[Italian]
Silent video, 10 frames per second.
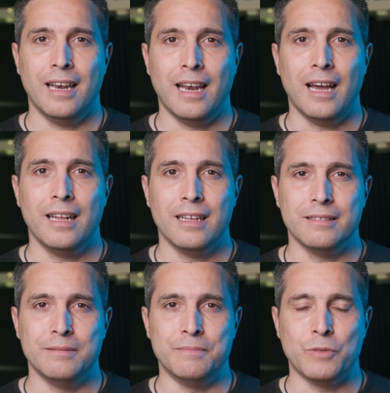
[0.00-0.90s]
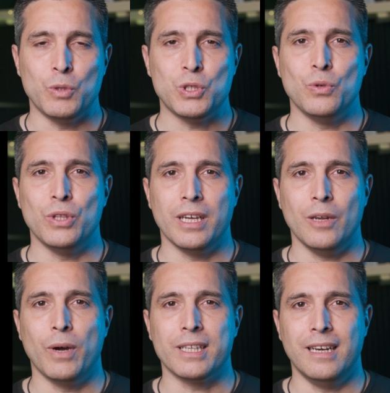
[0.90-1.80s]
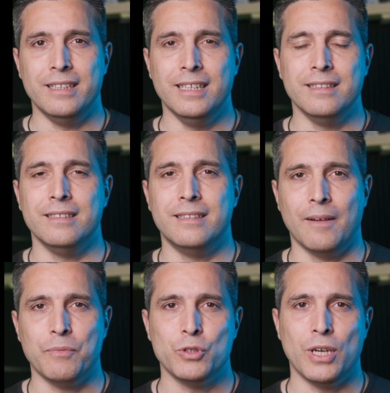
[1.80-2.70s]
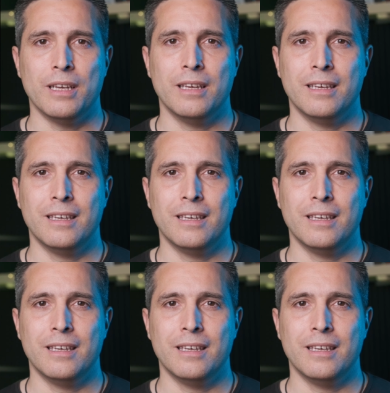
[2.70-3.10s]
la mm, questione che riguarda l'identità, cioè